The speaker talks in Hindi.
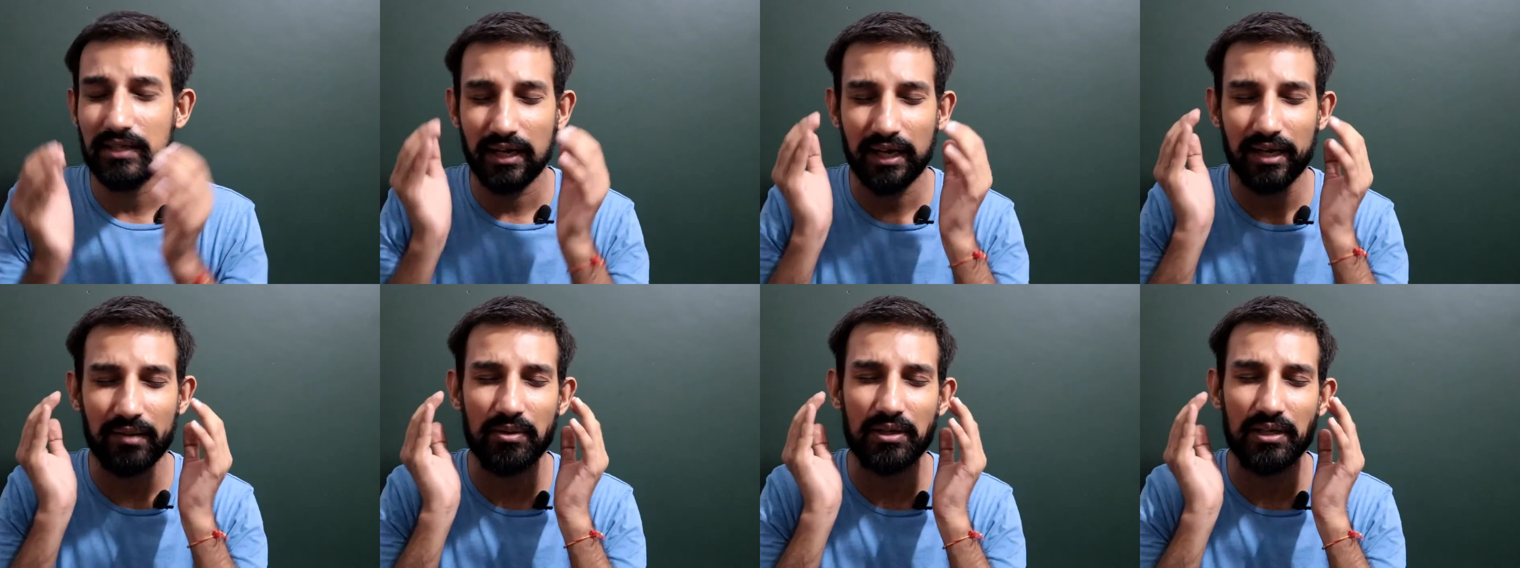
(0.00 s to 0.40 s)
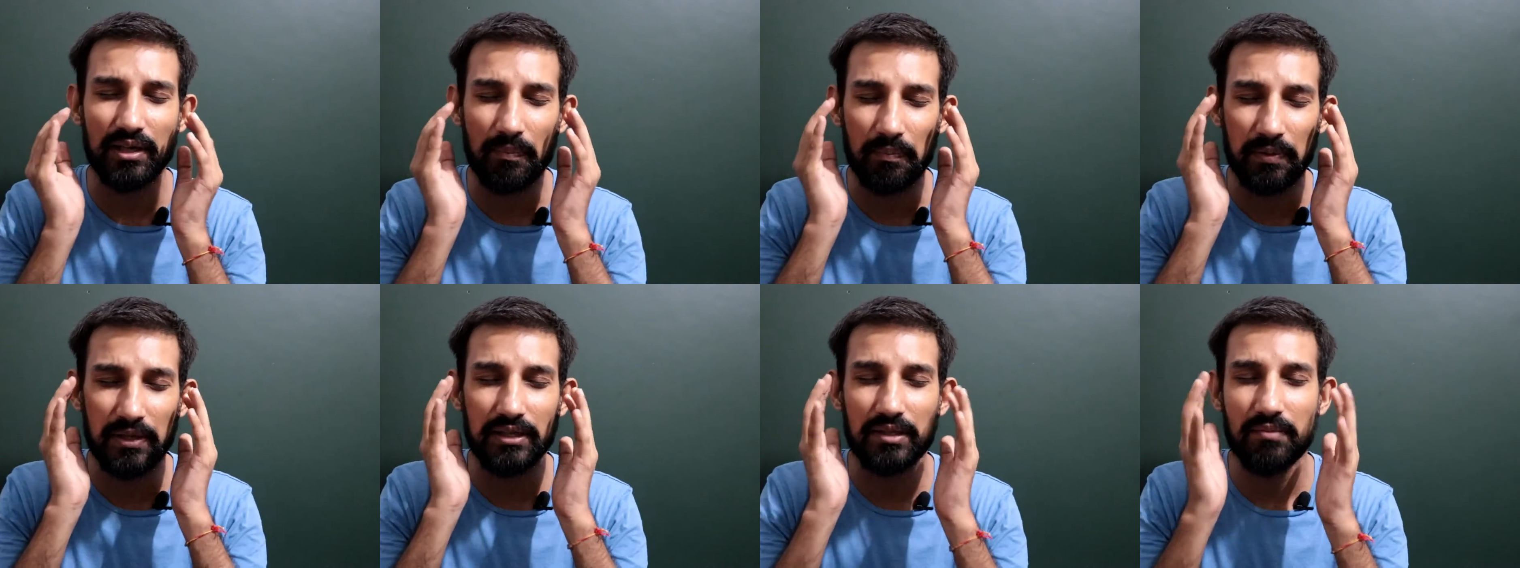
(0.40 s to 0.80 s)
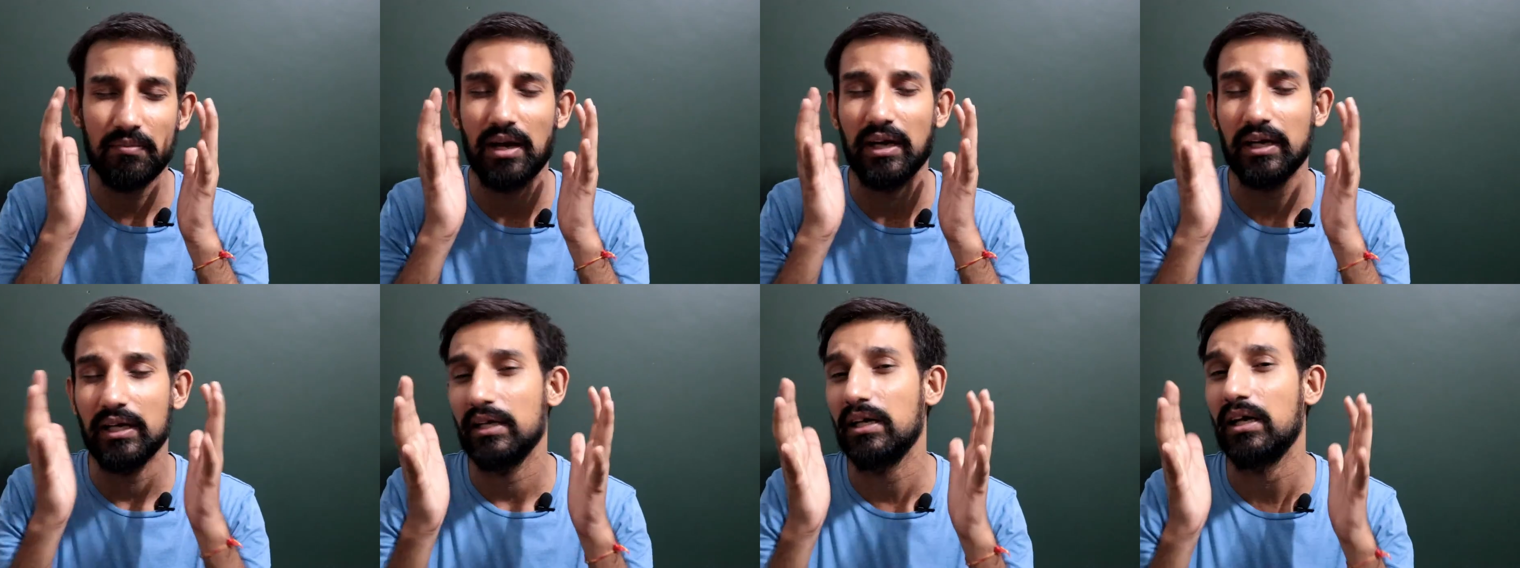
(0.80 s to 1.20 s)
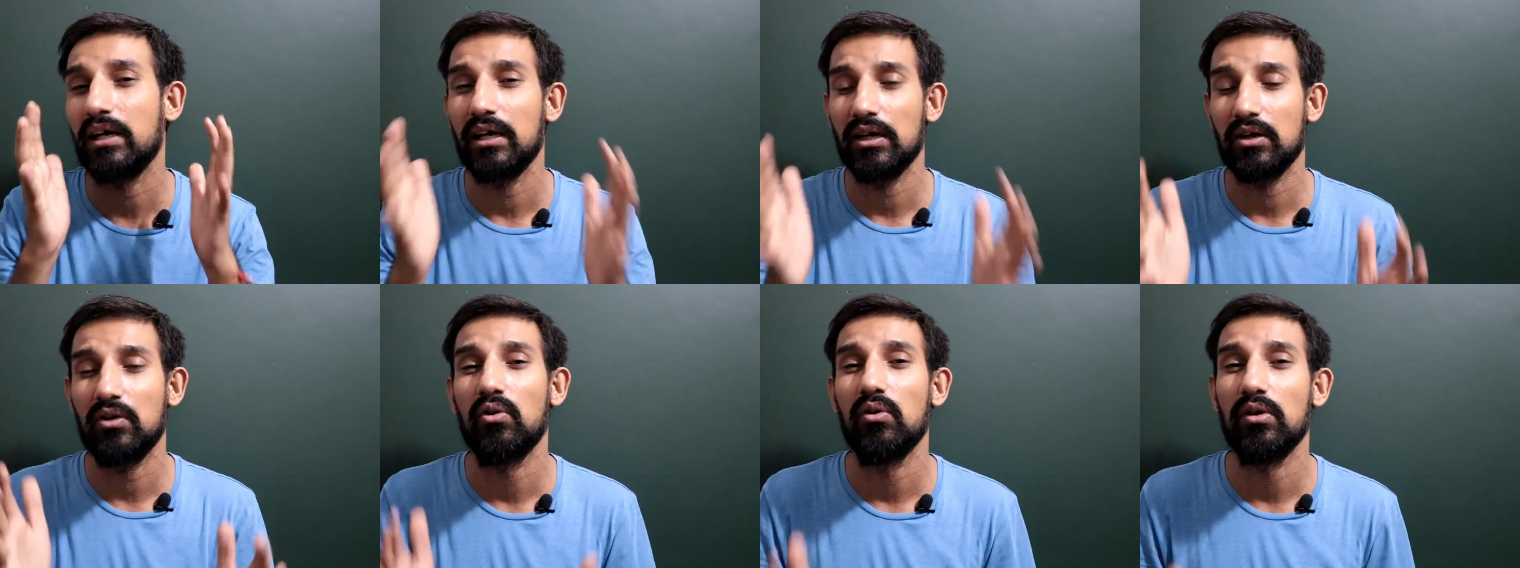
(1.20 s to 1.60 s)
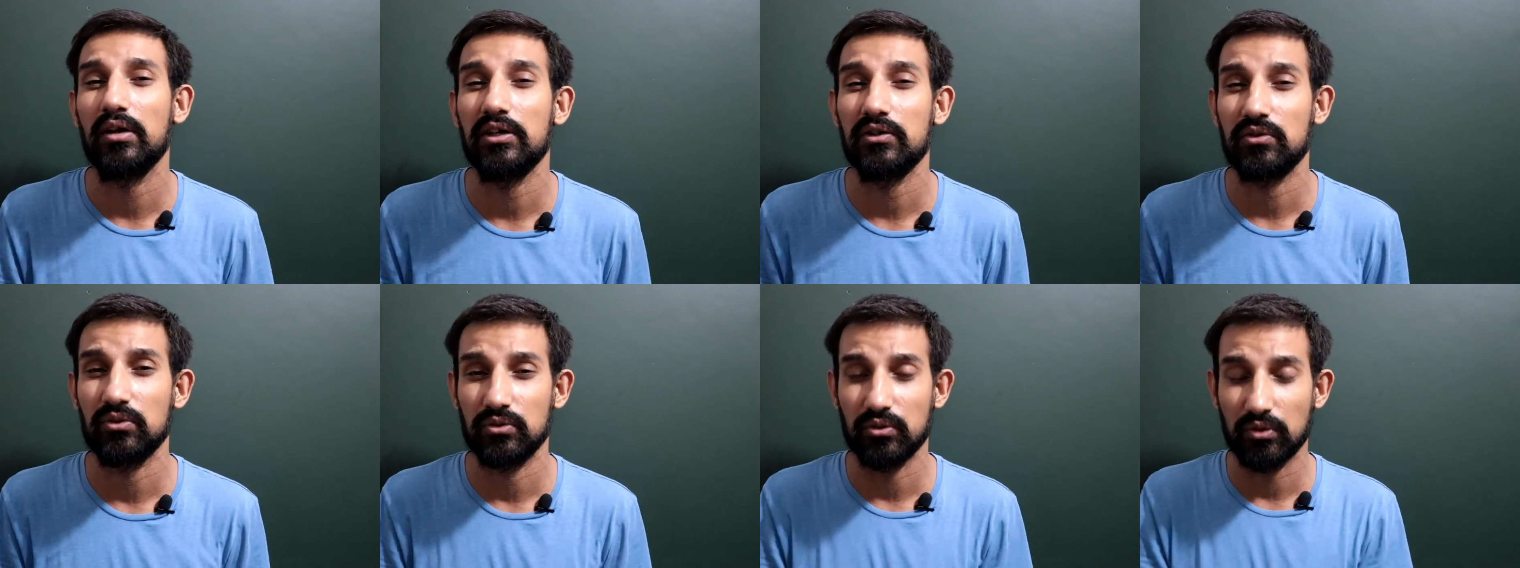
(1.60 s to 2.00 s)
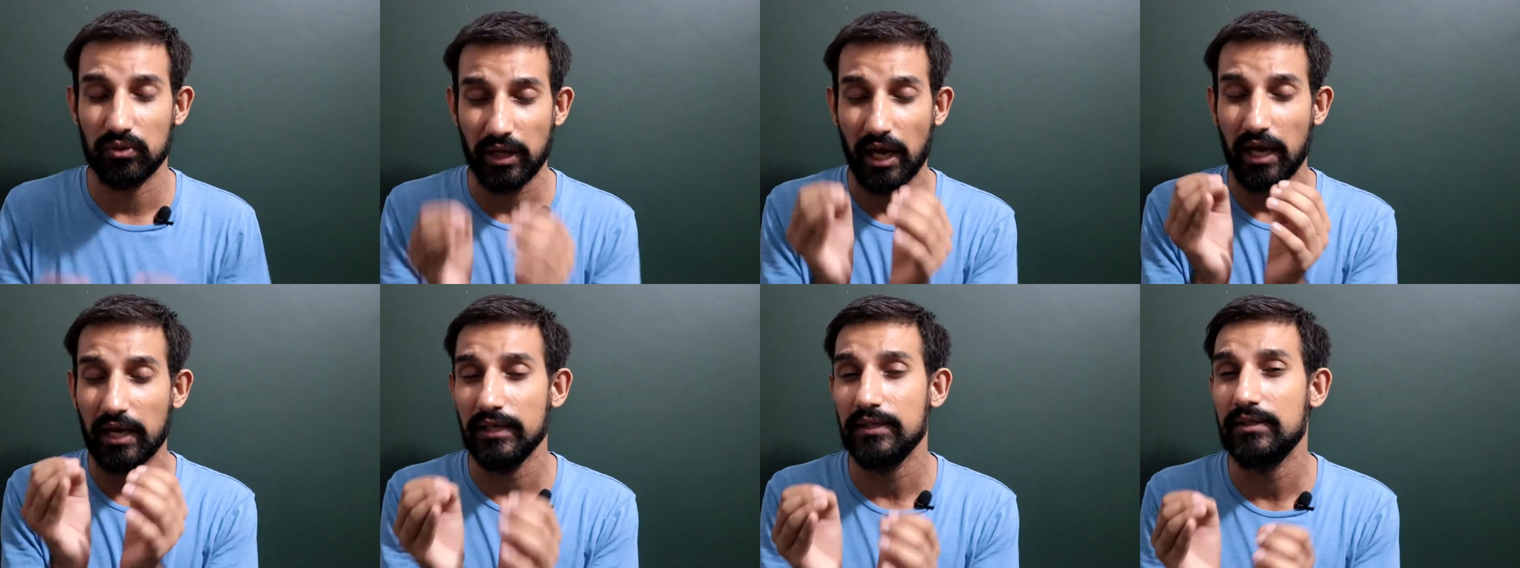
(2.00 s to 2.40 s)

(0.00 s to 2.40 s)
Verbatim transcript: जरा एक बार अपने दिमाग के ढक्कन खोल के सोचो क्या